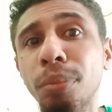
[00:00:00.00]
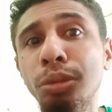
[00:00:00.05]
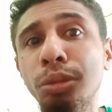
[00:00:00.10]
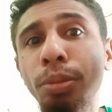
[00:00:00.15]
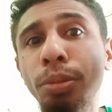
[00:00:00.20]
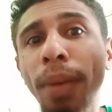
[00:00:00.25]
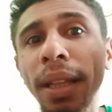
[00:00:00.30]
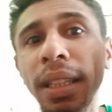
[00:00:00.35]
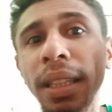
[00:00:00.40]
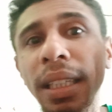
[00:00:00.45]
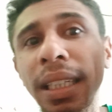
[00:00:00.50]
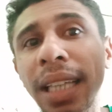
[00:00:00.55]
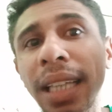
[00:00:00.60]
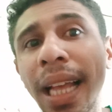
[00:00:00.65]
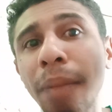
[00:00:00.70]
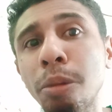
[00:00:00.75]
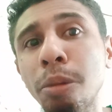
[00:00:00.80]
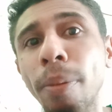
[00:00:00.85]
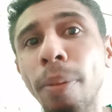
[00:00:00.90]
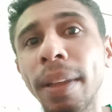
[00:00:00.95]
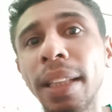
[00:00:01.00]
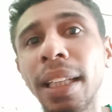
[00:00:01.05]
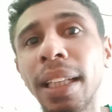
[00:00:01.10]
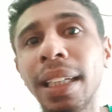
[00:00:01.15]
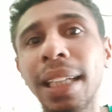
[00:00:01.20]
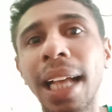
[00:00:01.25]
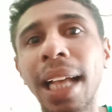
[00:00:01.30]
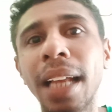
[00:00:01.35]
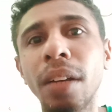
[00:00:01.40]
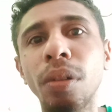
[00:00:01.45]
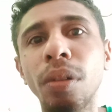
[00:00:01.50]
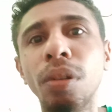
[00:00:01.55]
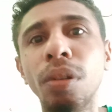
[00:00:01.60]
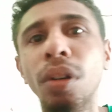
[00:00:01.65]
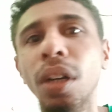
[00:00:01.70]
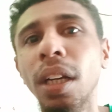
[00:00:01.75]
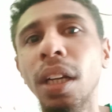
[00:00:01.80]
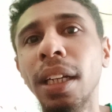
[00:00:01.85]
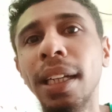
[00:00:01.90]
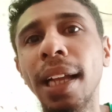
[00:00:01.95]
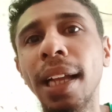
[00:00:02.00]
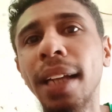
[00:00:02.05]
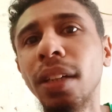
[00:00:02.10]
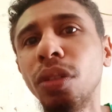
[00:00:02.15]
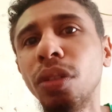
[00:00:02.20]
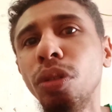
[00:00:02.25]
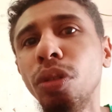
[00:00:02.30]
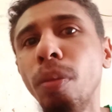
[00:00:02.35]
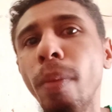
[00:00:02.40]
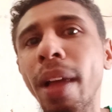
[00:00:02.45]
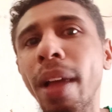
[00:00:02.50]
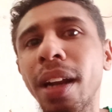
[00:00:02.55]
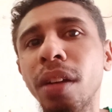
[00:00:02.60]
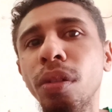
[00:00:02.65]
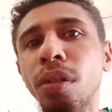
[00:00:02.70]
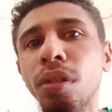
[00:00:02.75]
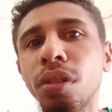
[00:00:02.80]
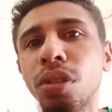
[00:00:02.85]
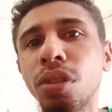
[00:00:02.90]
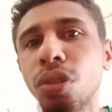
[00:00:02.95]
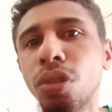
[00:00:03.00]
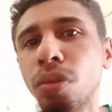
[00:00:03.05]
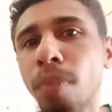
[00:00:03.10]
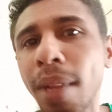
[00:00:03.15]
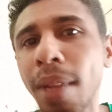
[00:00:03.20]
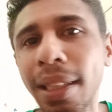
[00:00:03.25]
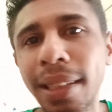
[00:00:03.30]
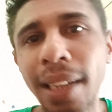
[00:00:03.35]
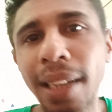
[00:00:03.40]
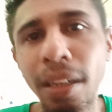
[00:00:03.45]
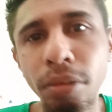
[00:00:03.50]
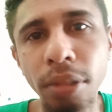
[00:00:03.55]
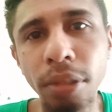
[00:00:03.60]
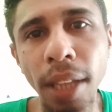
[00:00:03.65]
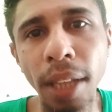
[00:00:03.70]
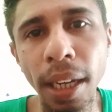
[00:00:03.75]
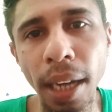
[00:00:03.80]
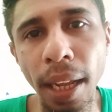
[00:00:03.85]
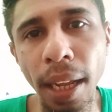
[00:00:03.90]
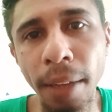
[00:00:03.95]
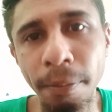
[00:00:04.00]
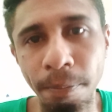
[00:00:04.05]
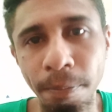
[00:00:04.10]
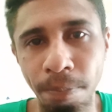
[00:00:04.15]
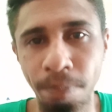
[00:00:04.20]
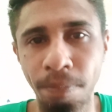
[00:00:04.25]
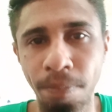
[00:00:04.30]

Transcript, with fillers: Bupati Kabupaten Karo dan Gubernur Sumatera Utara.